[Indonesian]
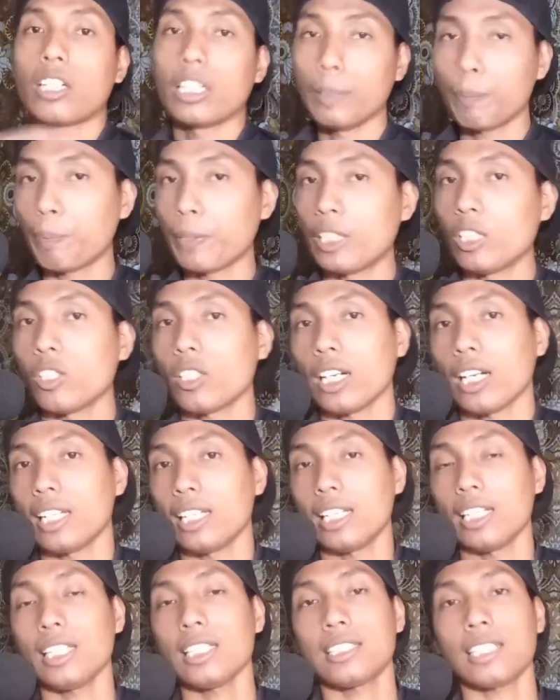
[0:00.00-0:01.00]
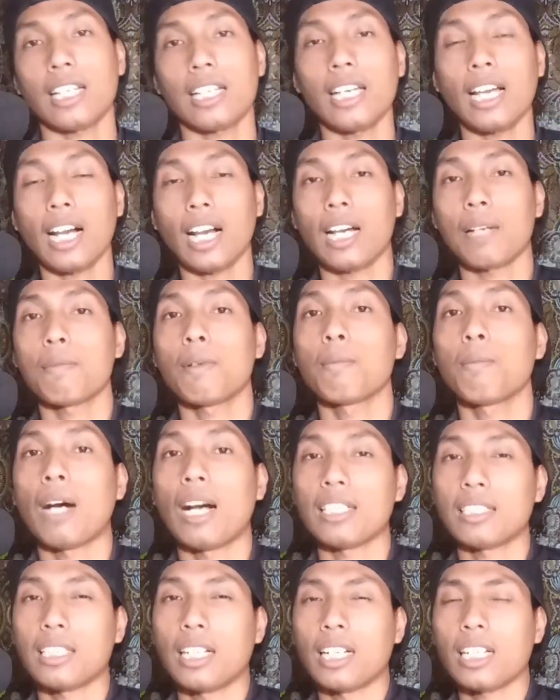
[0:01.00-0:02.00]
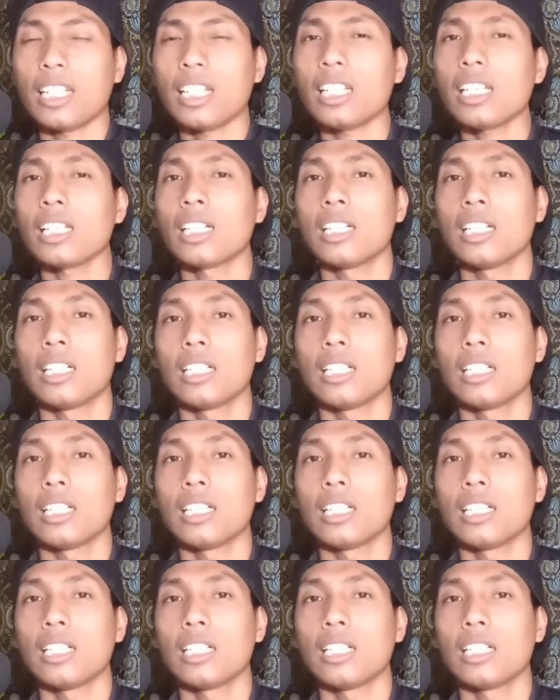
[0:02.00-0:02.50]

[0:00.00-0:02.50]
di video kali ini saya akan membahas lagi